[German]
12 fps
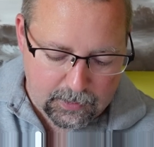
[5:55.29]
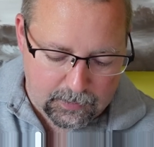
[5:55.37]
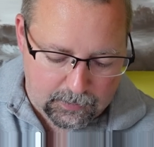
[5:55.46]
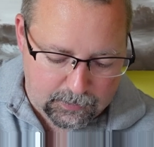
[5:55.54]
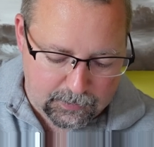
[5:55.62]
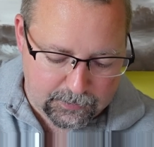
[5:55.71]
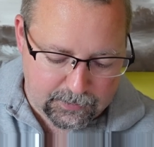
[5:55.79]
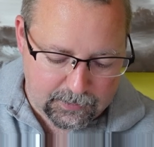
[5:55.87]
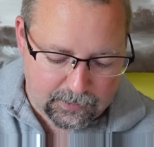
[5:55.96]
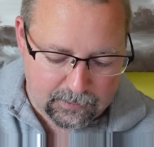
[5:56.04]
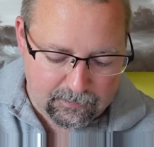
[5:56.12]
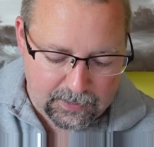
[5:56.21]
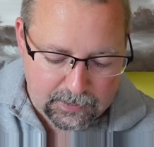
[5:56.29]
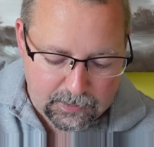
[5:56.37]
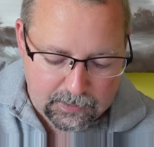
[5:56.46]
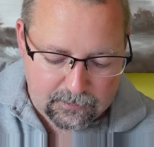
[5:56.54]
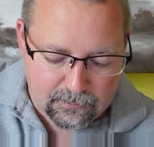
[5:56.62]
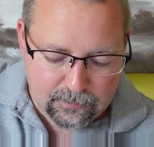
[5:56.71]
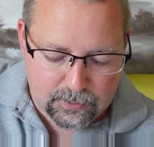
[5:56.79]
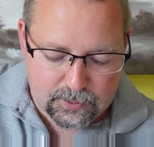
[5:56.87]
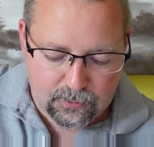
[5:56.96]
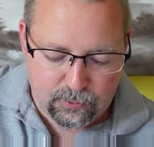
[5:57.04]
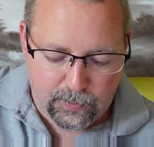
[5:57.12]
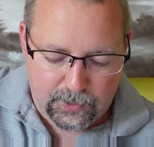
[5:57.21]
Äh, der Gewinn ist
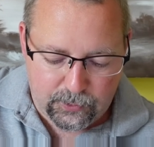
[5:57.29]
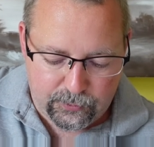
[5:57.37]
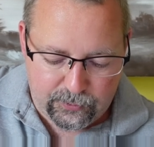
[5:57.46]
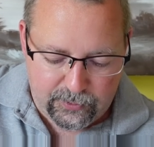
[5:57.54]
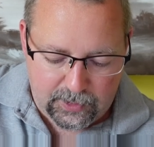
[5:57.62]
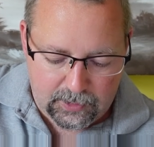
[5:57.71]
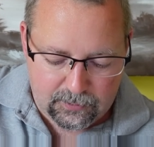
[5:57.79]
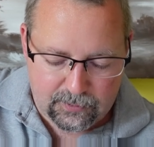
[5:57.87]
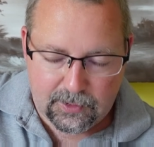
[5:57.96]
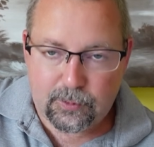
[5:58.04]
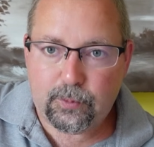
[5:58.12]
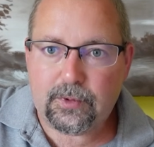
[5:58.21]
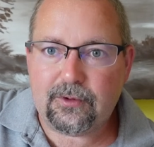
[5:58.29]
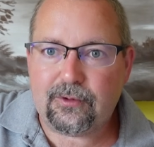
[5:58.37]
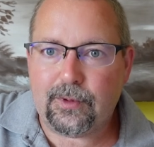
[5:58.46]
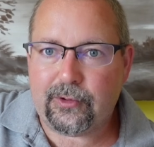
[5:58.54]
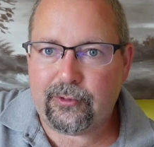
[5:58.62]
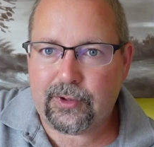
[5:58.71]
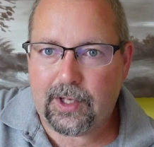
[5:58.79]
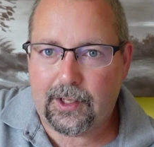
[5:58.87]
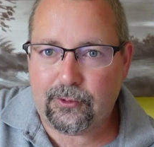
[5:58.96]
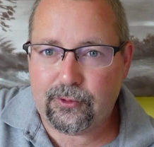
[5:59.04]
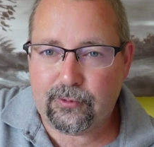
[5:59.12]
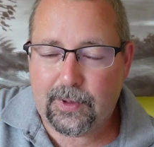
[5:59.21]
zwischen 2016 bis
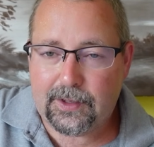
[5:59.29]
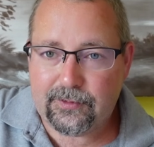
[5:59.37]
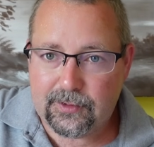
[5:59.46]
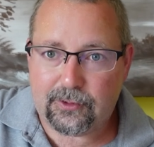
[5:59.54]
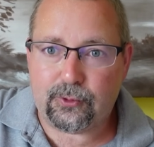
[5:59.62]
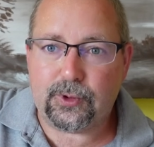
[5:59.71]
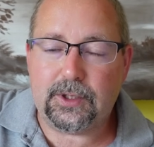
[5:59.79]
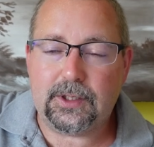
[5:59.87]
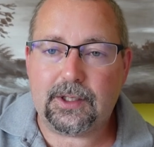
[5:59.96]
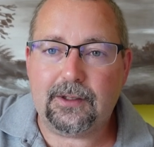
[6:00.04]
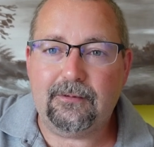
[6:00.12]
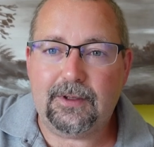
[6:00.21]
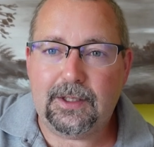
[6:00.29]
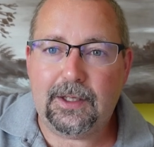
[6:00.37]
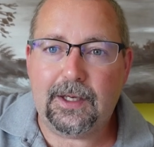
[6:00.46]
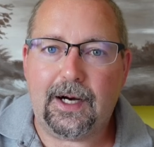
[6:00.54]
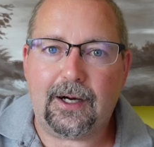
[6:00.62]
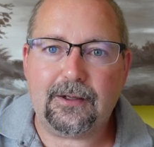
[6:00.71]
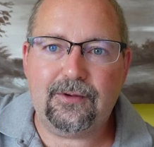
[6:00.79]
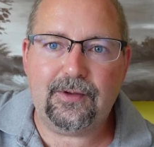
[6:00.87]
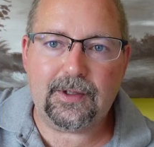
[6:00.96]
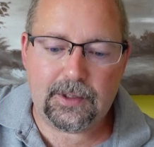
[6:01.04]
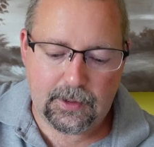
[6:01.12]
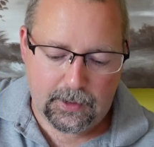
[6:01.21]
2023, also hier der Gewinn
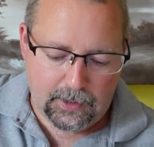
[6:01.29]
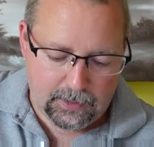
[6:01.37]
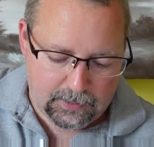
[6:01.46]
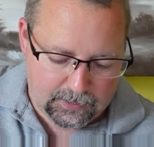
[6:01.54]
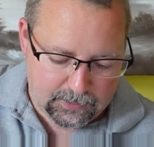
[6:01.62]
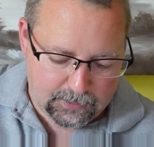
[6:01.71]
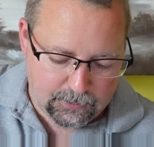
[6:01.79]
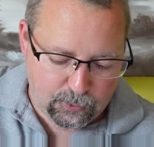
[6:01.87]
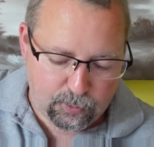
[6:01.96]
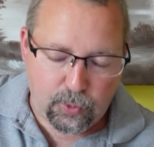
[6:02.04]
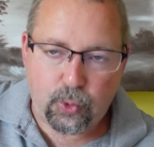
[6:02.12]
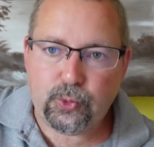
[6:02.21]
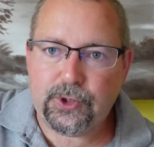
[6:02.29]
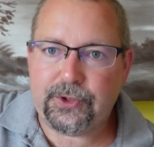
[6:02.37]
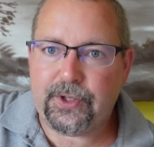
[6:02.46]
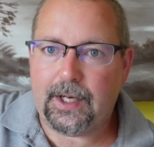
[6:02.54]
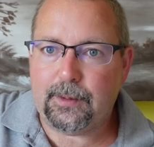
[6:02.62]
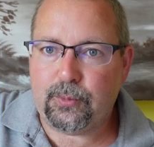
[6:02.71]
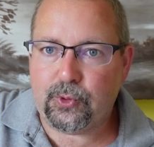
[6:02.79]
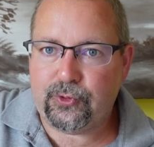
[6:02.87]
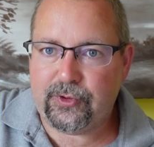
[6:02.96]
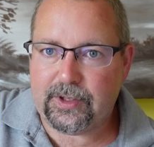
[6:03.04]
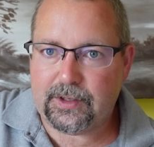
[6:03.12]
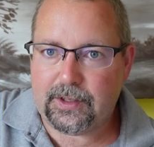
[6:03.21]
Aktie, äh, um 103
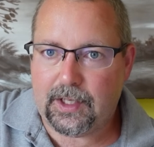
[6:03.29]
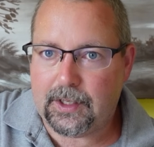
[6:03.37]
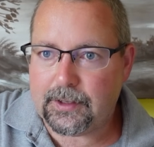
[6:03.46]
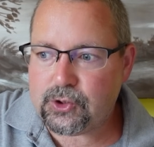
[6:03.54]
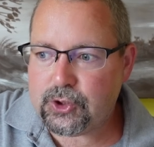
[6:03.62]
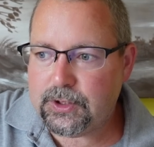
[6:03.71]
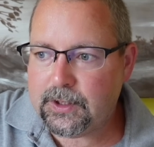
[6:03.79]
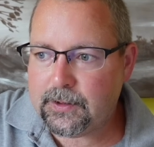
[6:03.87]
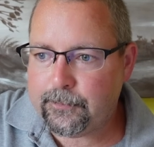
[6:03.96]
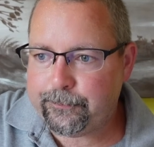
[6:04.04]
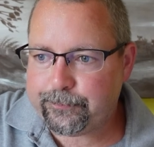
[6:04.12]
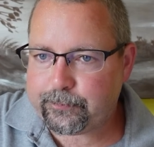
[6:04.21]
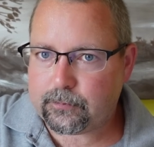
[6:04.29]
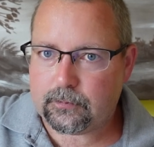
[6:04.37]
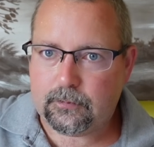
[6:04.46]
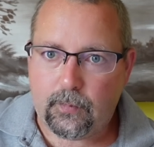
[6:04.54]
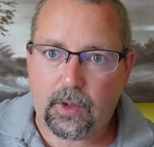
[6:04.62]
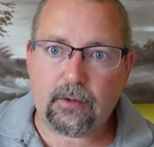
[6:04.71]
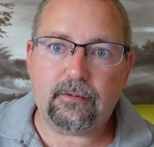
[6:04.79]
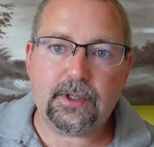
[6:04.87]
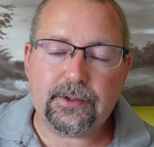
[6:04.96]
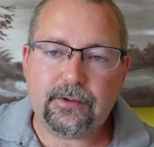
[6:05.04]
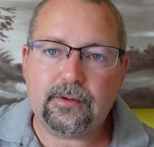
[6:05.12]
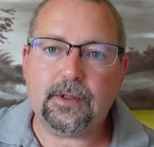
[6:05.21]
Prozent angestiegen
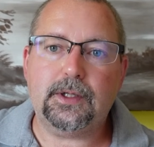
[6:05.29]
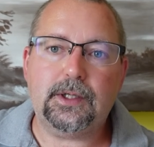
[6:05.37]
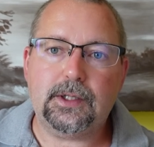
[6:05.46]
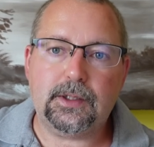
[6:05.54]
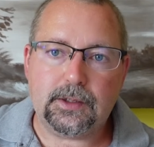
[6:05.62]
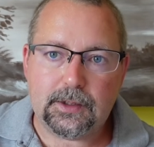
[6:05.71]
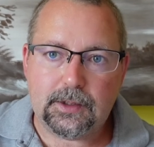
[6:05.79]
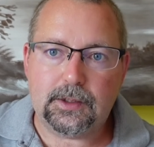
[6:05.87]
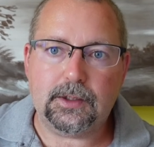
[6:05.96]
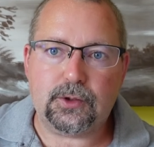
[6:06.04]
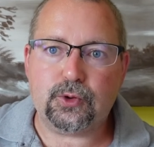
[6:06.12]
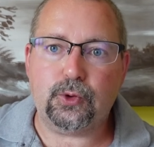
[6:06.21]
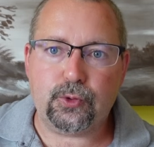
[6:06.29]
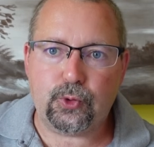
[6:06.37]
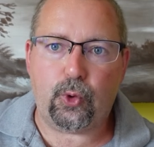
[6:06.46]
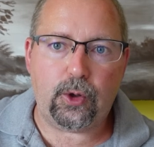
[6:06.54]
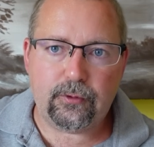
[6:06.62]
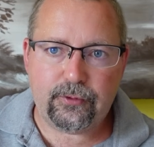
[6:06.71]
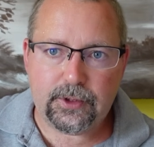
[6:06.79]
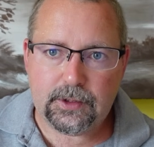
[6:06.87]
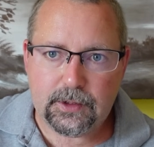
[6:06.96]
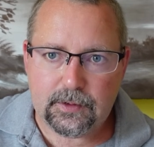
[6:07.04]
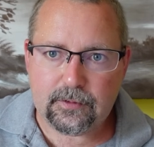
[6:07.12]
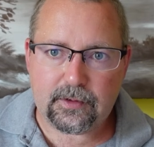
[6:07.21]
was äh, ich jetzt schon toll
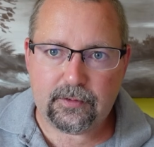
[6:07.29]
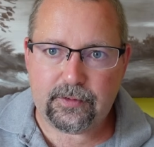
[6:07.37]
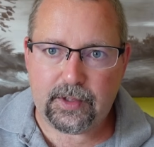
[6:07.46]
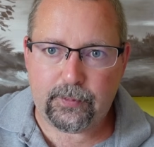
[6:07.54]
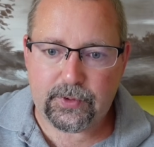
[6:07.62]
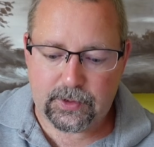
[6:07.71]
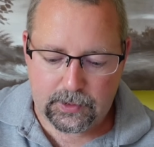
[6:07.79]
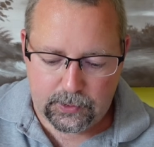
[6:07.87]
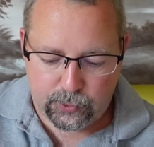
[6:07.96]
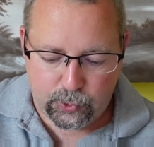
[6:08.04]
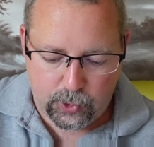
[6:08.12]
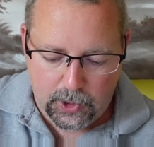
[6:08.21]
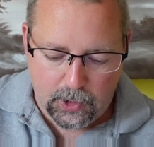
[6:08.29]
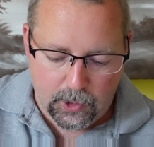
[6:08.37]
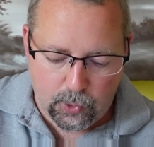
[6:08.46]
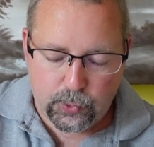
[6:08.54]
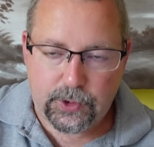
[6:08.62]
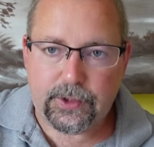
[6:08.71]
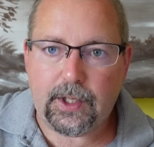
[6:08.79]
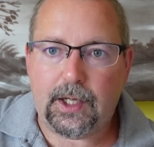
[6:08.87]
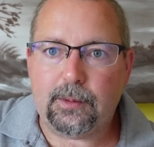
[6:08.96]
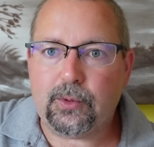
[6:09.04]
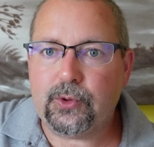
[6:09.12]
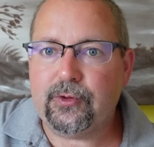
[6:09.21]
finde insgesamt, ja, also
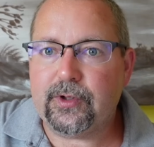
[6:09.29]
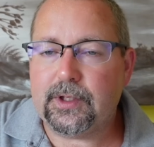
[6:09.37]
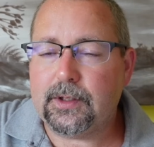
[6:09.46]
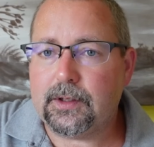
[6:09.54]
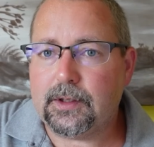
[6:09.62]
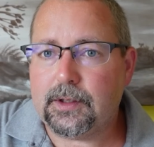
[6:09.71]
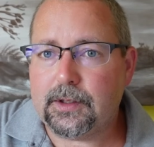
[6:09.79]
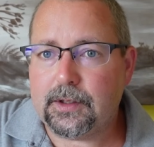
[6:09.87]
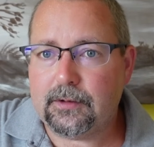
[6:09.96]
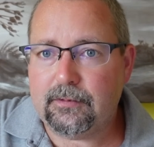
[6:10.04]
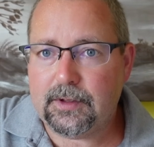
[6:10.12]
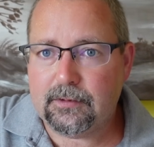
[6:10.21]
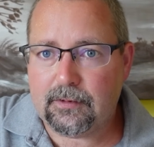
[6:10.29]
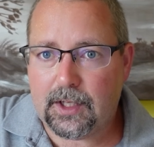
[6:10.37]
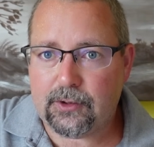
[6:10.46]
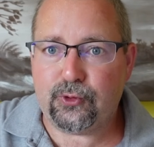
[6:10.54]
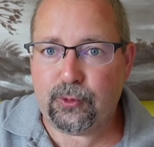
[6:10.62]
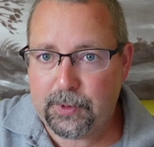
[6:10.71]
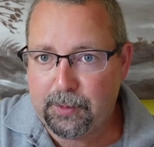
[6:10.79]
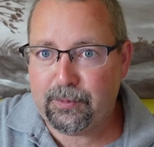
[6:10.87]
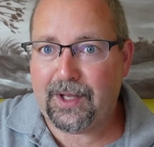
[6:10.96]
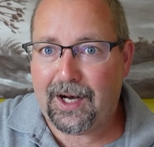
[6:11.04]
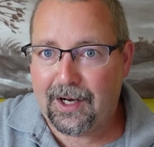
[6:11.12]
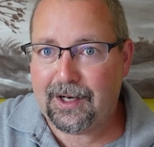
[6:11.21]
103% äh, Gewinnwachstum eben
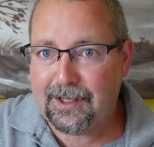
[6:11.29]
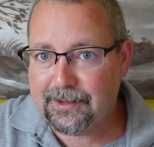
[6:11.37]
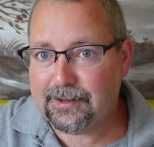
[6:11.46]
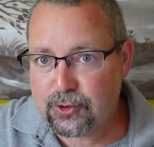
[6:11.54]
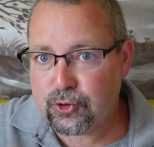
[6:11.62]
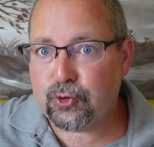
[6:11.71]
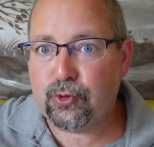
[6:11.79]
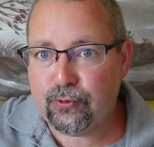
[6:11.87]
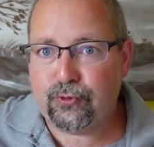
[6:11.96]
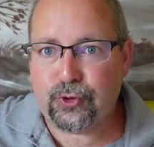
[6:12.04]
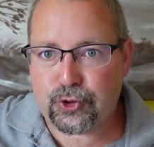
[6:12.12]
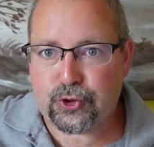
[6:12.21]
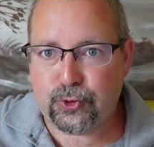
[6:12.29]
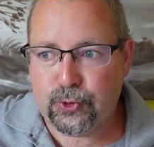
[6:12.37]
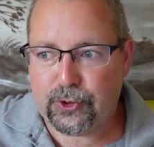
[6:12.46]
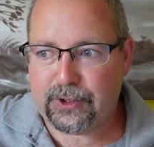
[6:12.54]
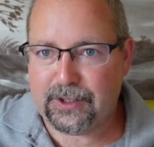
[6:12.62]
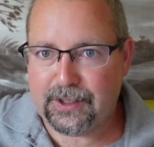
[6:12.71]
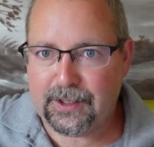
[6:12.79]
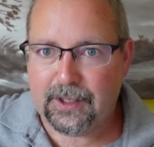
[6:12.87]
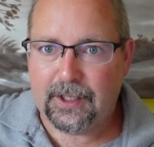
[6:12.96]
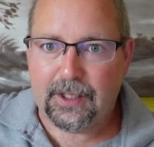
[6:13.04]
nachhaltig Stück für Stück. Ja,